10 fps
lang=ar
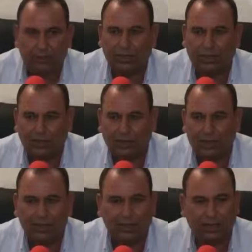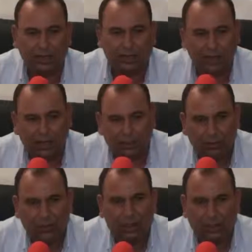تخرج غير دري صغير
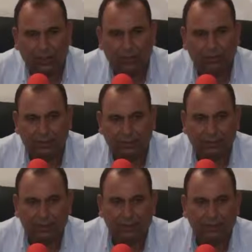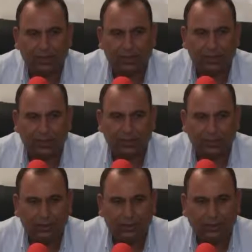يقول لك راه البزيزي اللي صفط هذاك
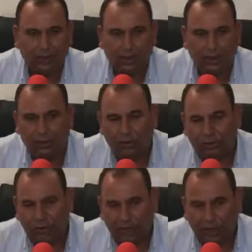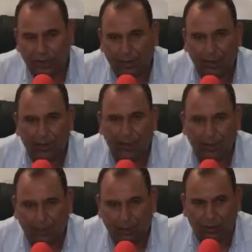لو هما غيبغيو
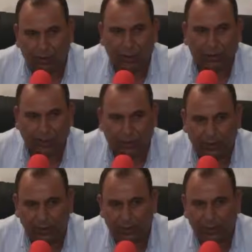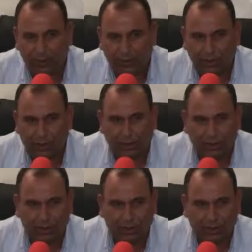يراوغوا ويبغيو يديروا شي أه،